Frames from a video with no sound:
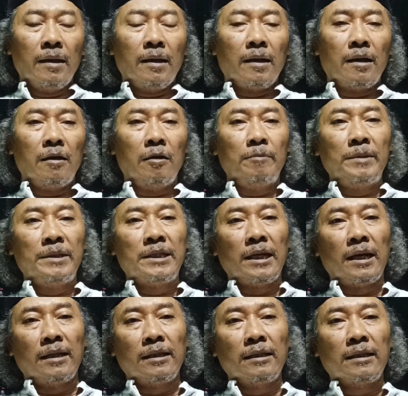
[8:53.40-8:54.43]
Kalau
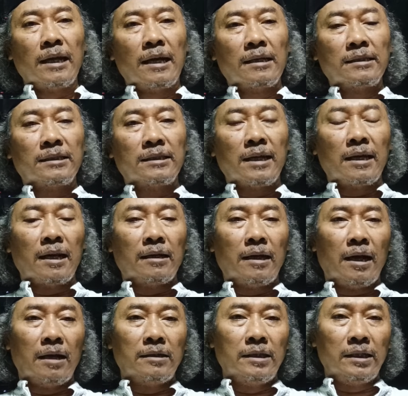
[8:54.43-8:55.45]
bicara tentang sanat
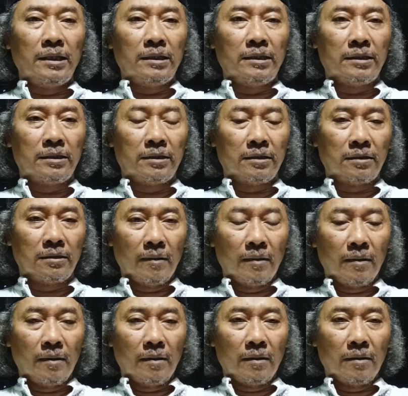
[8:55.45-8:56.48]
hadis,
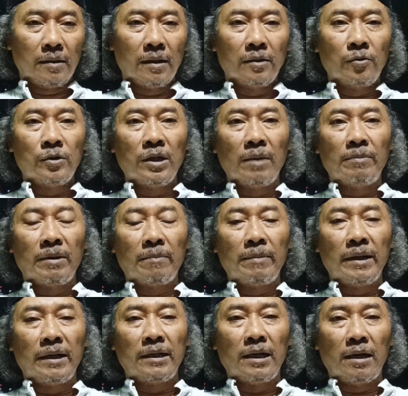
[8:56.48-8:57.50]
tentunya
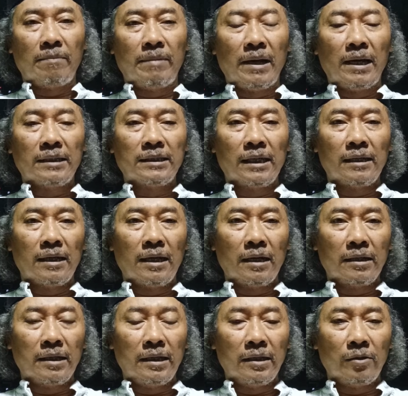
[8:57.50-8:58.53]
berbeda bahasan
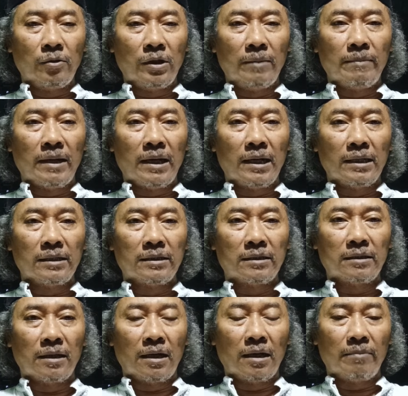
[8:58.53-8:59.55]
lagi itu dibahas
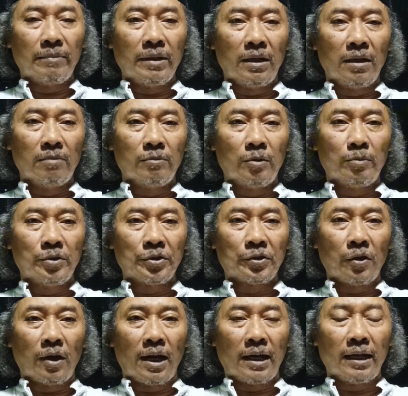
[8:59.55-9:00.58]
dalam ilmu
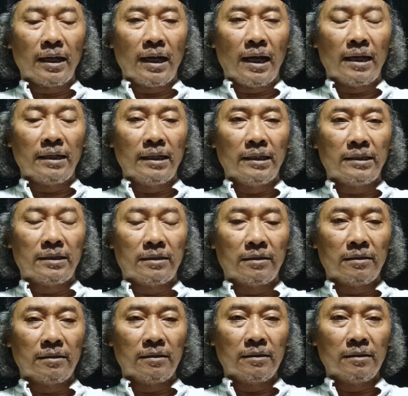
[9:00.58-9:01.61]
mustalahil hadis.